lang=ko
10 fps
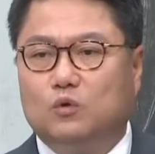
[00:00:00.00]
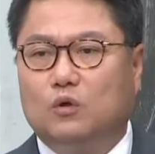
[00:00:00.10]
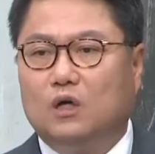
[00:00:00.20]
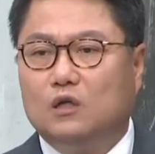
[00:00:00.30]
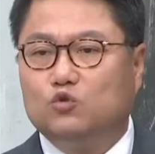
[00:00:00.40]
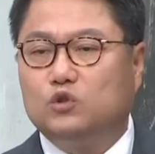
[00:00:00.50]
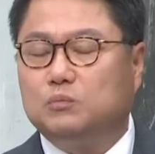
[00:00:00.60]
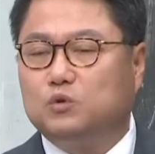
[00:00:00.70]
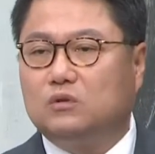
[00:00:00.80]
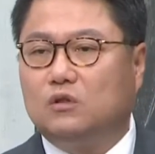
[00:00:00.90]
뭐
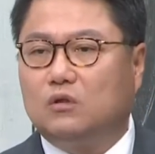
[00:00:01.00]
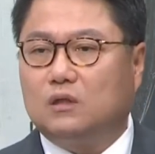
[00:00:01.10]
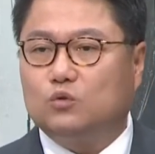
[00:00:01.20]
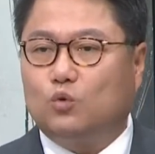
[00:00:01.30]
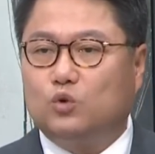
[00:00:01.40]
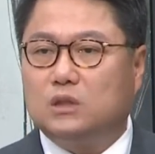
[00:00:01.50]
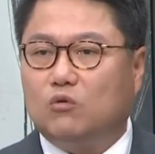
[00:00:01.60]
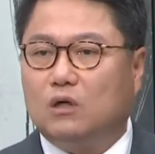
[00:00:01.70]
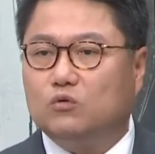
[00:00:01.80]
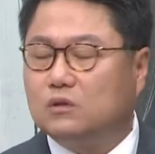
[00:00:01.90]
수십조 들여가지고
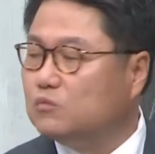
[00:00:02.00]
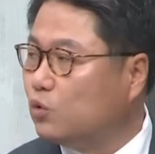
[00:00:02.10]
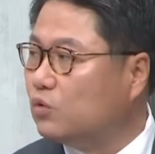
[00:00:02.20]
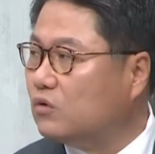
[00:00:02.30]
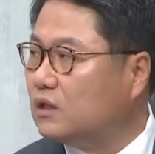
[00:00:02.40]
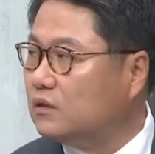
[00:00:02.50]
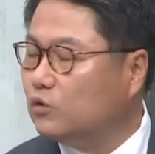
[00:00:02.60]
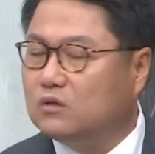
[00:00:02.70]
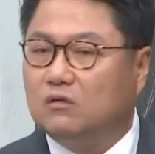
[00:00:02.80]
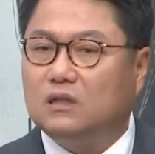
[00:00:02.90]
고체화하고 그럼 좋을 것
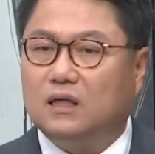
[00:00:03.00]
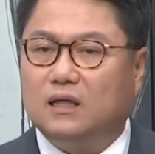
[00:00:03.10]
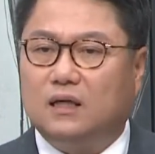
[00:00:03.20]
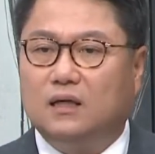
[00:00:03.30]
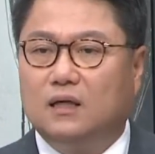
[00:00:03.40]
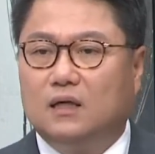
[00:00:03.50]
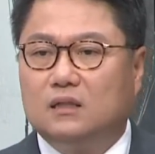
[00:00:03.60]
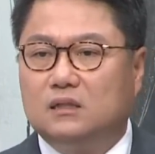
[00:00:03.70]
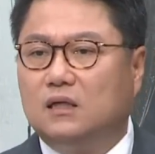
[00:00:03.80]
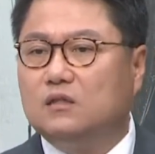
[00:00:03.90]
같아요. 그런데
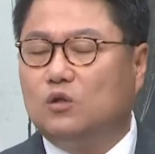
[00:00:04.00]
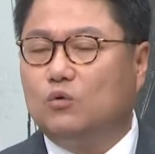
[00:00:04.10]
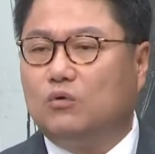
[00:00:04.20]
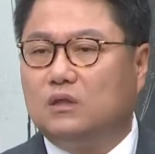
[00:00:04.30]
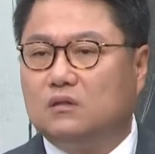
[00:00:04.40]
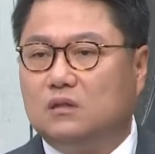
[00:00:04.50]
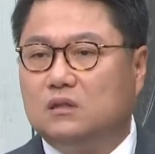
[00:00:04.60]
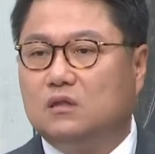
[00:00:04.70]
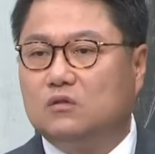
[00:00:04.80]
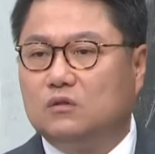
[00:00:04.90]
지난 정권에서
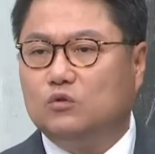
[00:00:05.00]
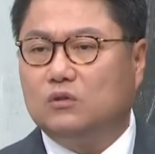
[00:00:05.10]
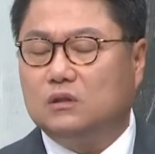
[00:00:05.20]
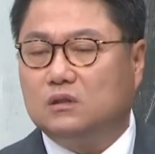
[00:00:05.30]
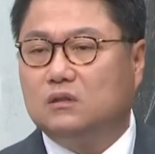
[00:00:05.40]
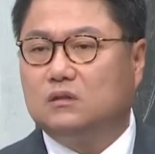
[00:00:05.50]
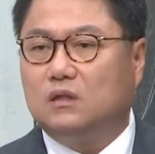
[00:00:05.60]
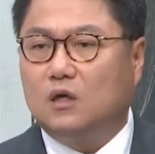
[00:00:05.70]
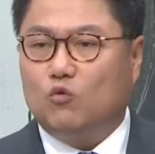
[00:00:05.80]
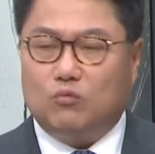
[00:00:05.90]
이재정 의원이
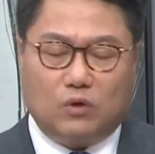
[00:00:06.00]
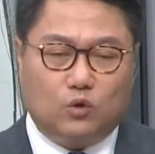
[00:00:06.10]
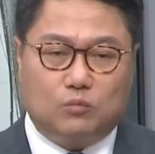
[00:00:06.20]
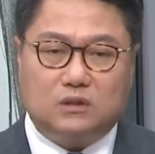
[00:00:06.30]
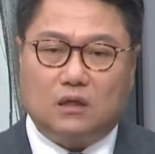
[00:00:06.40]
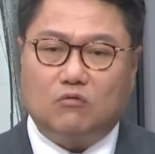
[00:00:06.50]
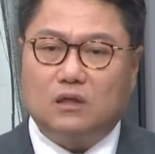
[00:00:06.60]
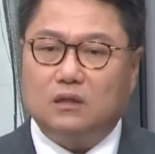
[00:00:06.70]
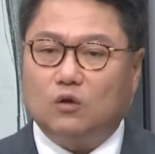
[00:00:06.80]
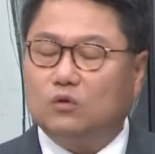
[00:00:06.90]
그 외교부
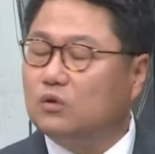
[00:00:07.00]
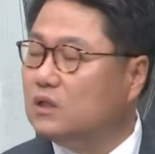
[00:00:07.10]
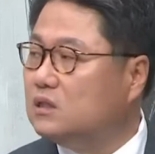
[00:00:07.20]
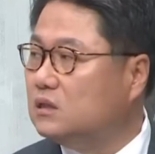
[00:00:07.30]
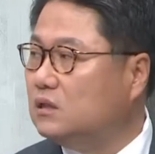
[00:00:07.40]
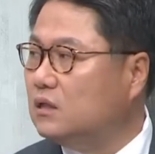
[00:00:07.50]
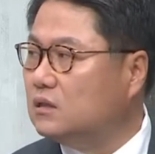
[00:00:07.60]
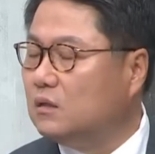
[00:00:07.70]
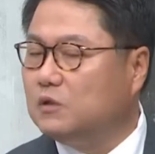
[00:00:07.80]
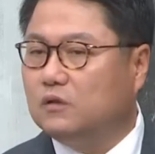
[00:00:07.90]
장관한테 어떻게 질의를
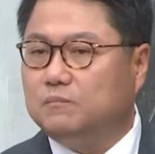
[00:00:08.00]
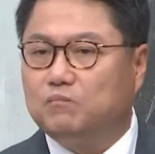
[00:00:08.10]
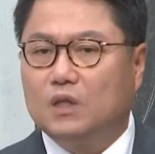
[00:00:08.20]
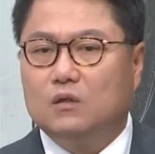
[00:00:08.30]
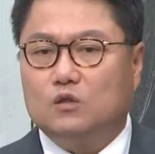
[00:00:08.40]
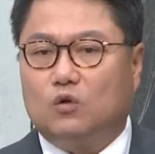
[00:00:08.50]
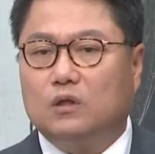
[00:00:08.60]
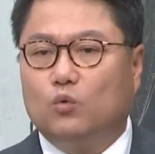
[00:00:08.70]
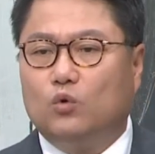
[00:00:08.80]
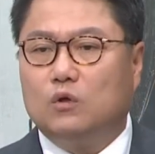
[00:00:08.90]
했냐면
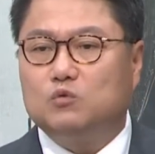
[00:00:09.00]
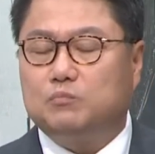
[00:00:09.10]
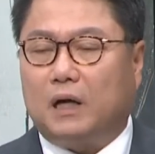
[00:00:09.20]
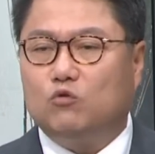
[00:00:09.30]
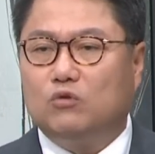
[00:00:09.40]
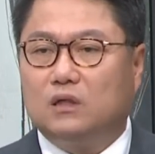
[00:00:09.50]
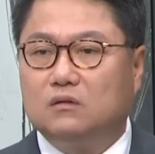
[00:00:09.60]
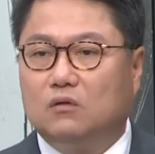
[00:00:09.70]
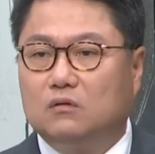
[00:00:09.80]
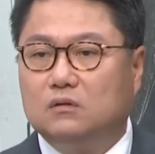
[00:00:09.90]
저렇게 오염수
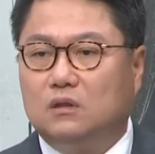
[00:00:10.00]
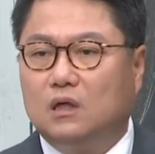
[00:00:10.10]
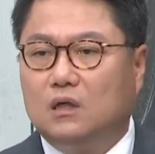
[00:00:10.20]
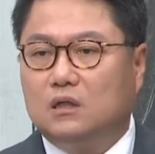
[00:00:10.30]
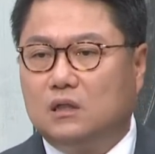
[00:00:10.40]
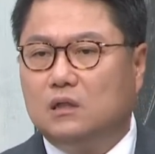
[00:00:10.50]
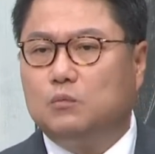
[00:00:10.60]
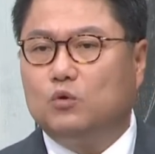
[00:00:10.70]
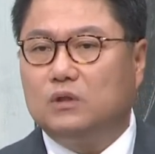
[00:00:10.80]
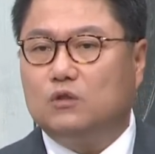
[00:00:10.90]
방류하는 거는
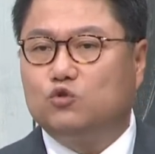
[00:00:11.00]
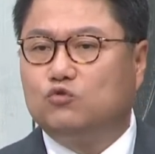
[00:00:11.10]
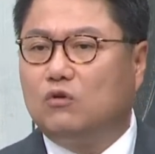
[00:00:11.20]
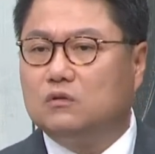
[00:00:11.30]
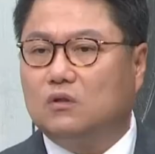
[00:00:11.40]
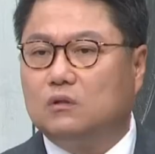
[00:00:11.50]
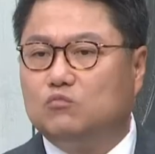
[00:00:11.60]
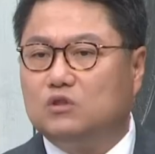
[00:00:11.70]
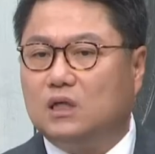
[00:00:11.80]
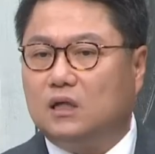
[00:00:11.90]
일본의
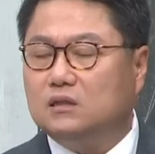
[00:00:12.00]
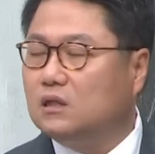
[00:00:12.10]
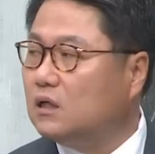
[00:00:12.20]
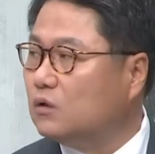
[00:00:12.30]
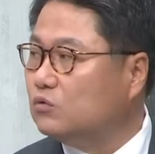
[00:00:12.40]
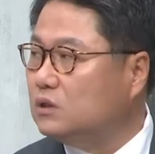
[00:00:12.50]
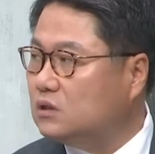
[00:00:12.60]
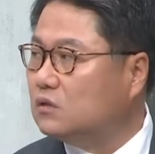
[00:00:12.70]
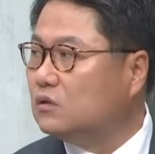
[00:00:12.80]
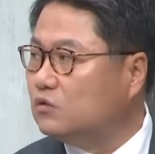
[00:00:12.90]
주권적인 문제 아니냐라고
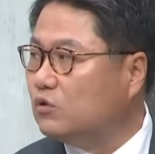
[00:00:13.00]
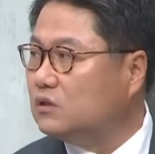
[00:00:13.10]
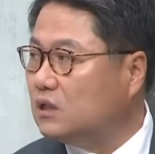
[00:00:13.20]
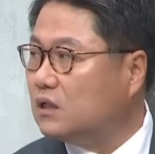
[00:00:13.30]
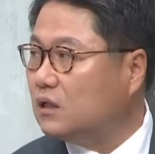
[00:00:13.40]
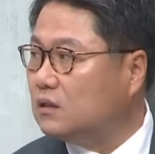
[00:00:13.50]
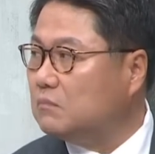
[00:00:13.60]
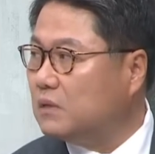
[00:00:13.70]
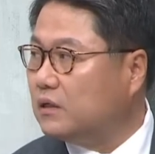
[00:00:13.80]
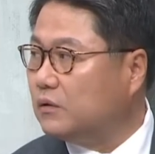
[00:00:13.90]
이재정 의원이
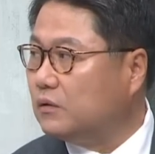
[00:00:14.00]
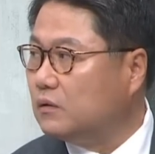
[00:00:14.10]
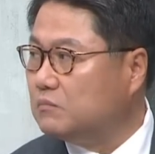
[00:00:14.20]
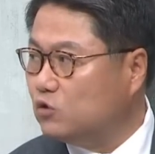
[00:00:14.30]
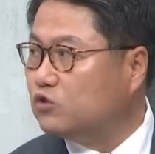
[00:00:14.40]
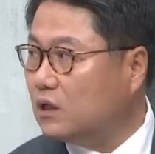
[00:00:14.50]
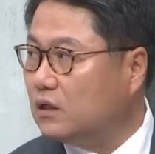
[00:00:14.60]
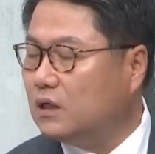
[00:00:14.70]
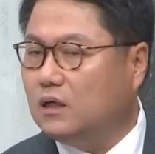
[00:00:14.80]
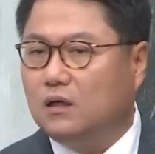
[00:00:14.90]
이야기했단 말이에요.
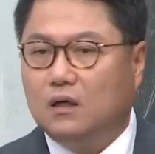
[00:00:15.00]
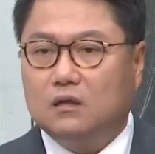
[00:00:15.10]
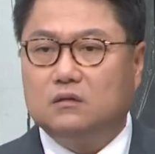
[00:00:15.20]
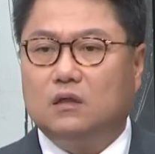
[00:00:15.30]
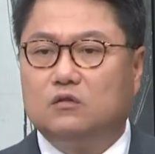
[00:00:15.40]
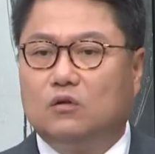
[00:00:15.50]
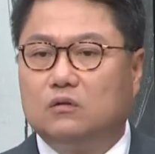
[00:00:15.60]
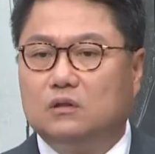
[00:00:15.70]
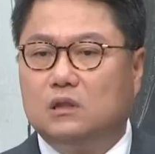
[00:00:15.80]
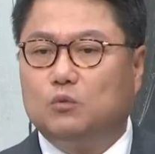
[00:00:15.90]
민주당에. 근데
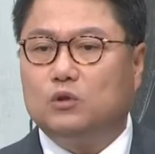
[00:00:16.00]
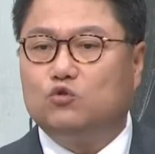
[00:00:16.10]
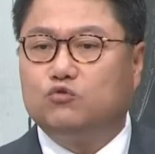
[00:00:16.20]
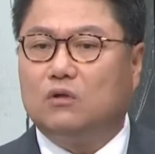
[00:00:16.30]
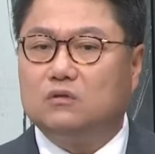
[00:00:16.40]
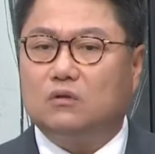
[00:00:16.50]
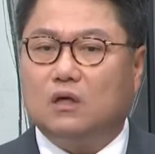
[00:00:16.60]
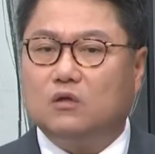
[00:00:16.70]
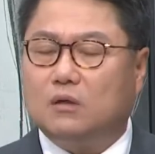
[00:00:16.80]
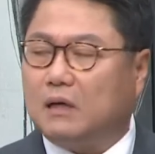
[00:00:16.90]
그거는 일본의
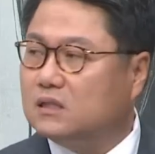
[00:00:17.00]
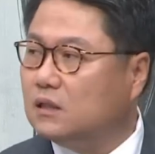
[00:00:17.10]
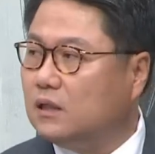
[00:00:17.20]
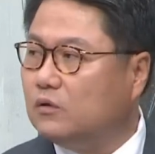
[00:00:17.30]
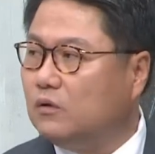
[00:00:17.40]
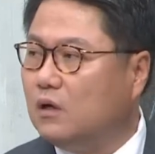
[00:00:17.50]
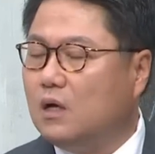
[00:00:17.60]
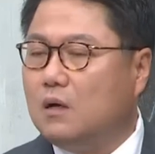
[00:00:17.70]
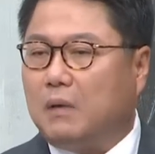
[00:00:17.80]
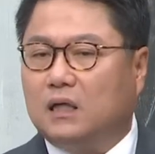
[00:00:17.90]
주권적 행위가 맞잖아요.
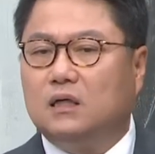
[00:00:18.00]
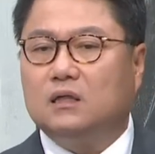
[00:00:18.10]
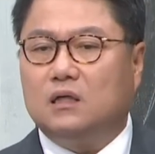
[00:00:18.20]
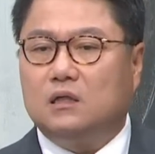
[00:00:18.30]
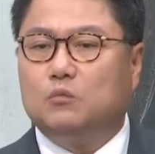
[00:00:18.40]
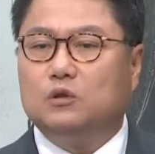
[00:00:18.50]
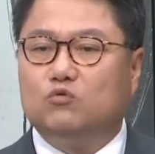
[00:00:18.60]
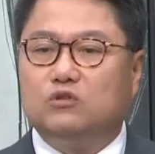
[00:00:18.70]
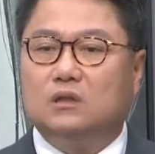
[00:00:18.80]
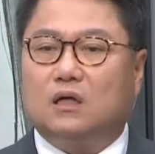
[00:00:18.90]
만약에 일본이
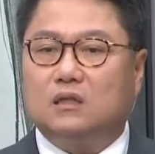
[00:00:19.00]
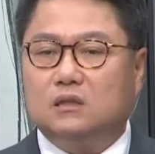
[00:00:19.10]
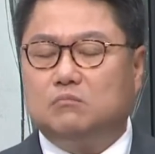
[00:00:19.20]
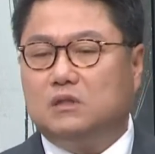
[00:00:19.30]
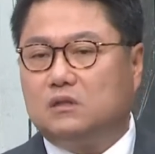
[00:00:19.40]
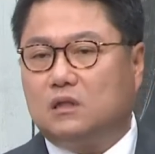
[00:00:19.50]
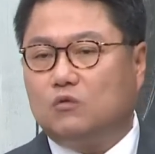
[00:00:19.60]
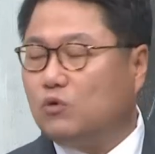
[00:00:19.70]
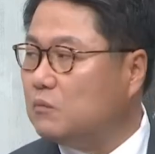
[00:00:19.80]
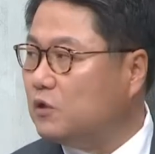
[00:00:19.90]
우리나라
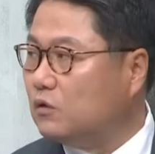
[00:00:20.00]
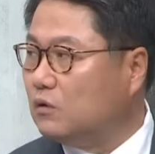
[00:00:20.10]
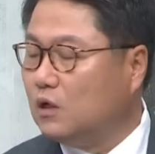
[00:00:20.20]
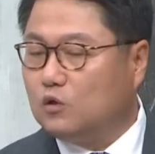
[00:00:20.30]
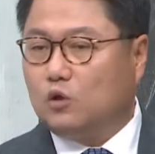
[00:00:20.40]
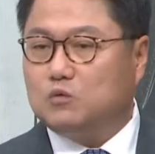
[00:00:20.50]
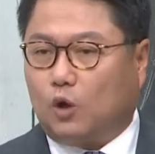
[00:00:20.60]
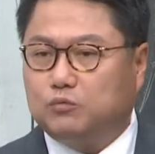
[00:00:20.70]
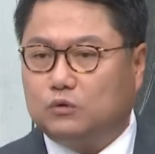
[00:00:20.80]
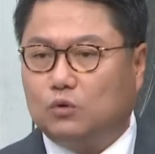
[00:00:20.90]
식민지라고 하면 그럼
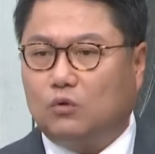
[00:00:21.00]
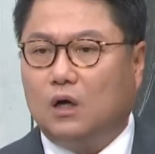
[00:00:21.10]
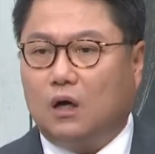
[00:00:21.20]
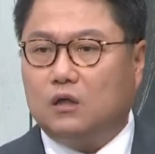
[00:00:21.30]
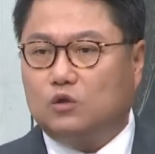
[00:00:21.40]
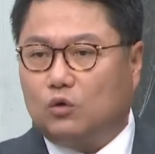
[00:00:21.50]
저부터도 아